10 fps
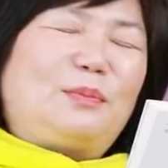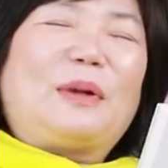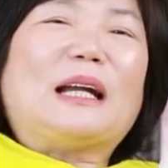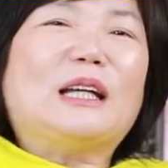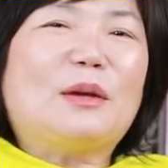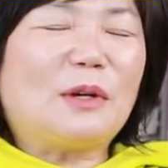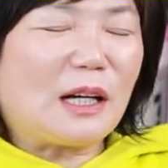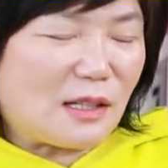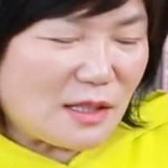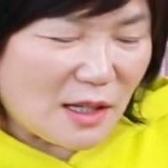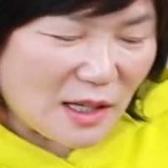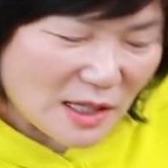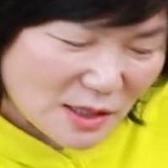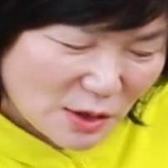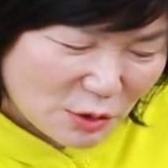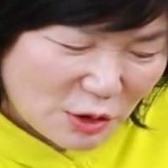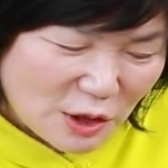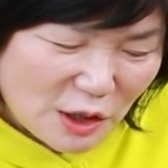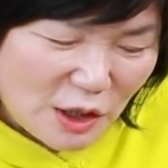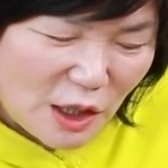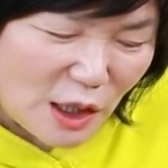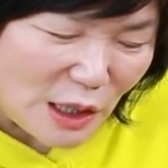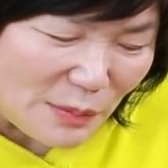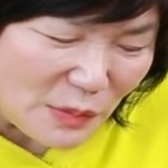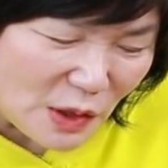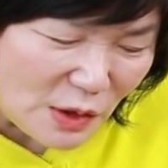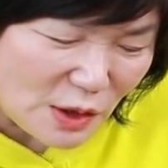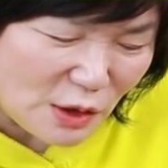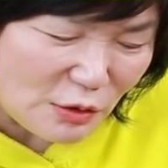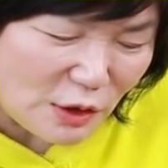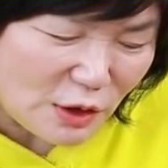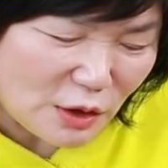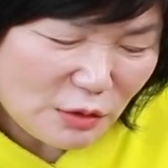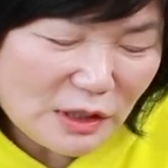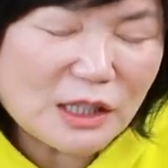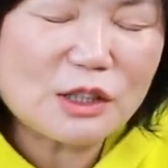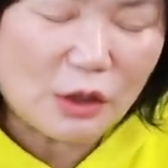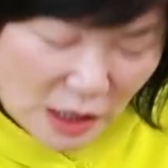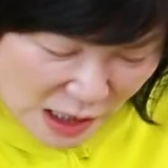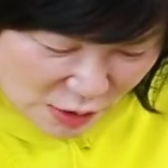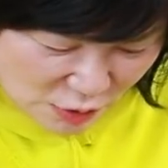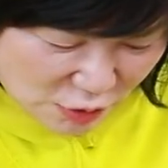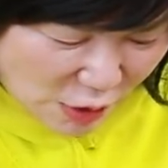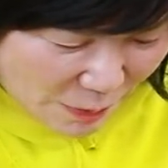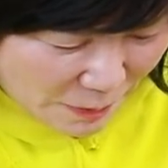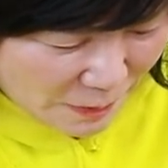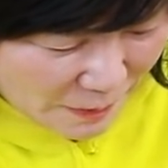이 빠르게 변하는 세계에서 뒤에 남겨진 우리들을 위한 철학 수업.